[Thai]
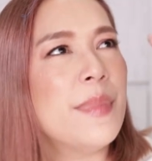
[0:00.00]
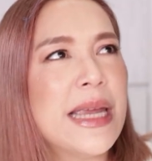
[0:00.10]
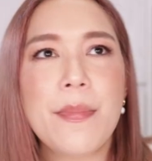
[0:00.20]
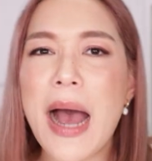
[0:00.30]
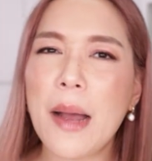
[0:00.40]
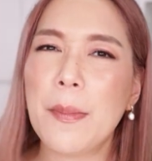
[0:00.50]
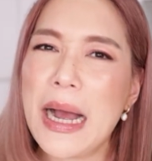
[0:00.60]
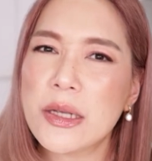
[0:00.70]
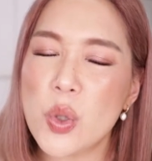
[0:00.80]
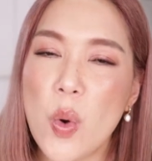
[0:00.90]
มีบ้าง
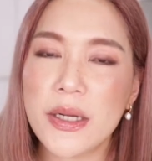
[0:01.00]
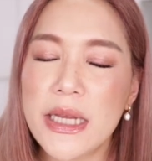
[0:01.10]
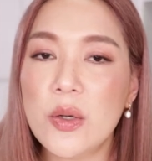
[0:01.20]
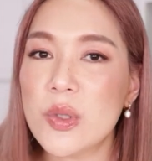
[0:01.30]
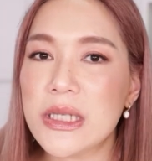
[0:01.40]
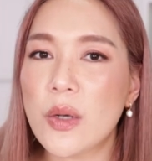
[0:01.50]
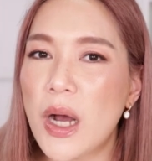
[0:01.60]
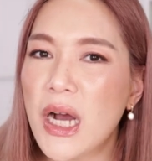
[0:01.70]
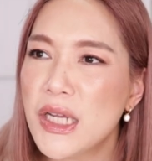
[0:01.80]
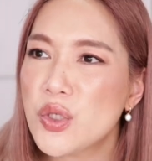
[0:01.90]
บางช่วงที่รู้สึก
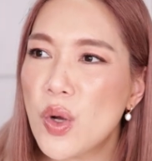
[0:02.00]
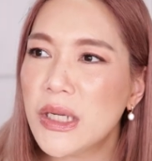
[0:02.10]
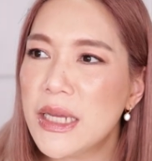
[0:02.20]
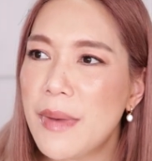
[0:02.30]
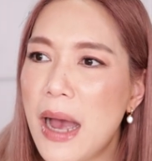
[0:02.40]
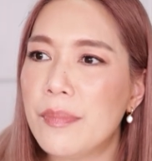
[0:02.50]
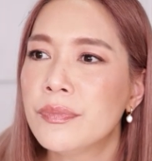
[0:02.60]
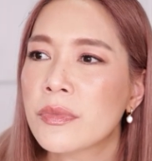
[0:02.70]
ว่าเฮ้ยช่วงนี้แบบ